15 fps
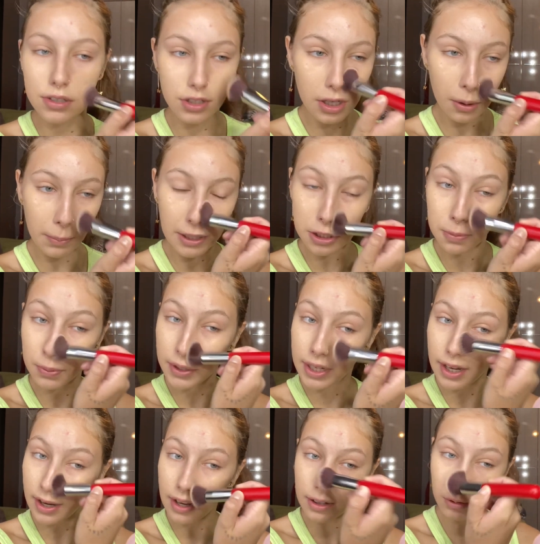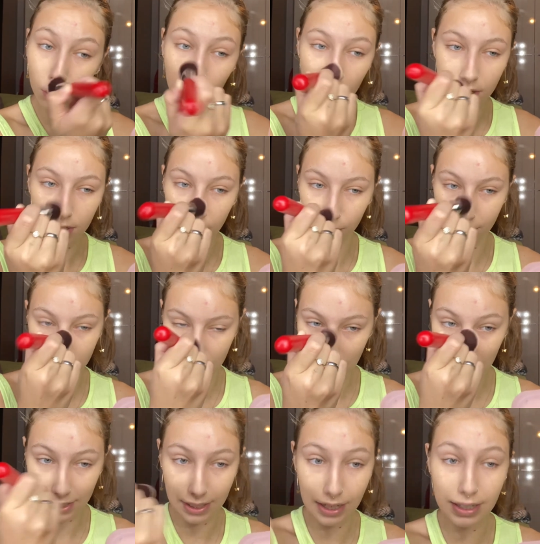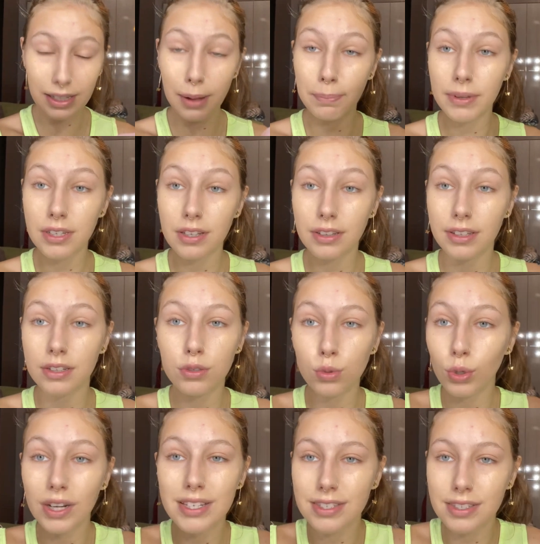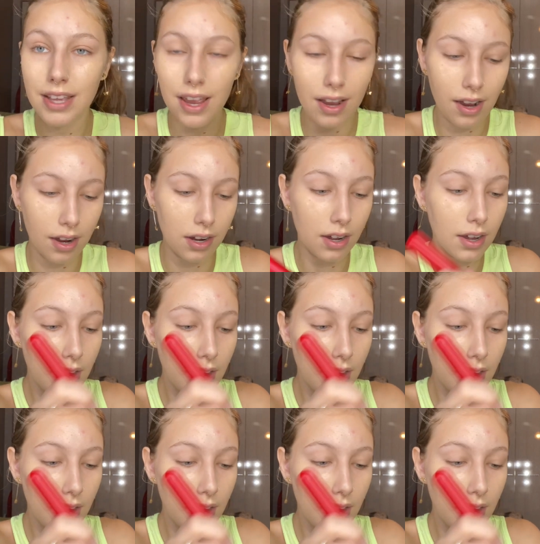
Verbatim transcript: geralmente, porque todas que eu testei, ela tem aquela textura seca.